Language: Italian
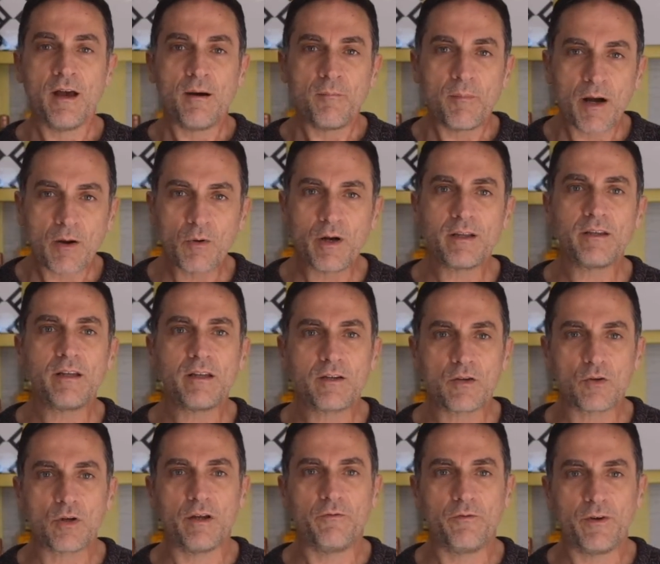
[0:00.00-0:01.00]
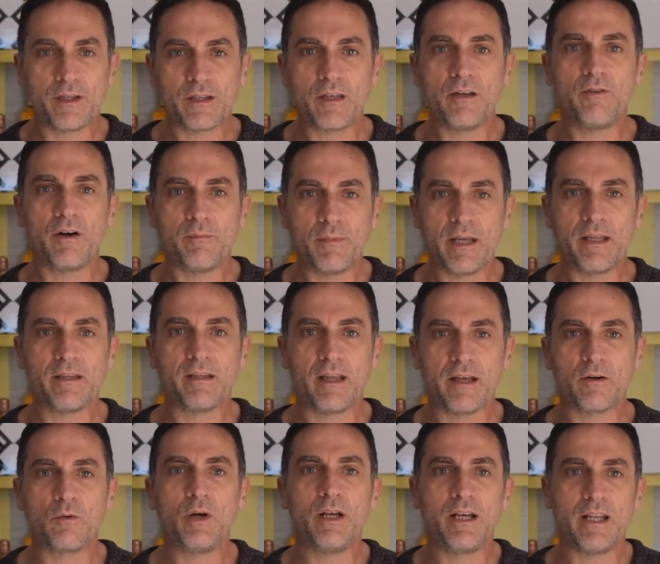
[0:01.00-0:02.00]
Ma quanti sono
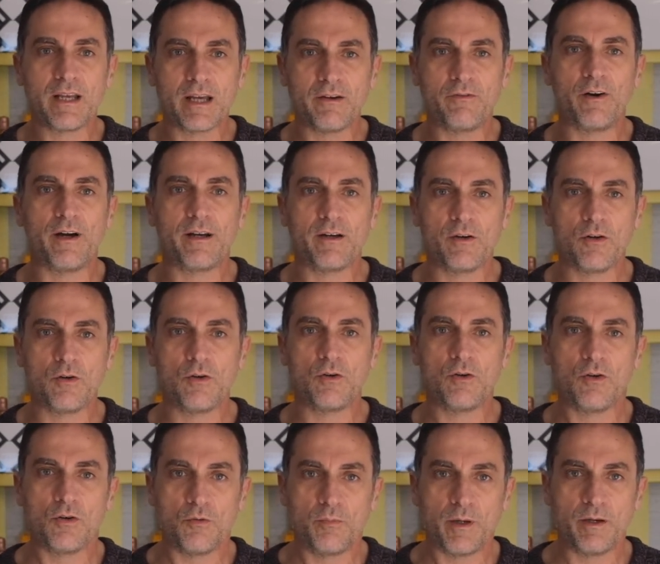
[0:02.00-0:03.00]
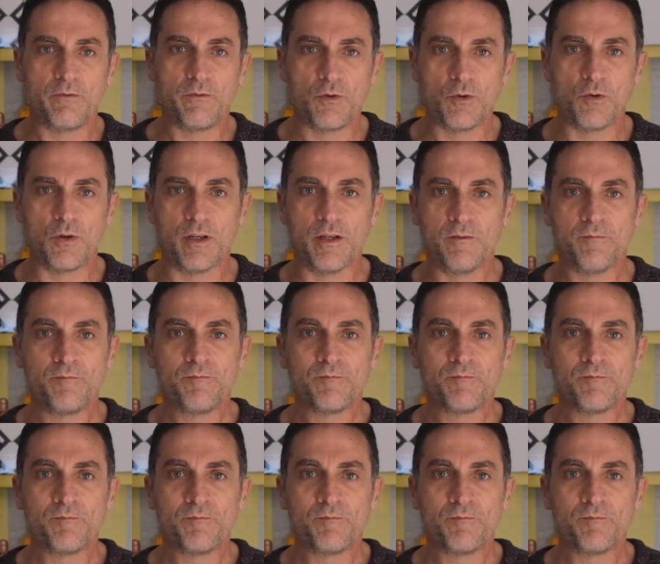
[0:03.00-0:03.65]
effettivamente quelli che fanno per voi?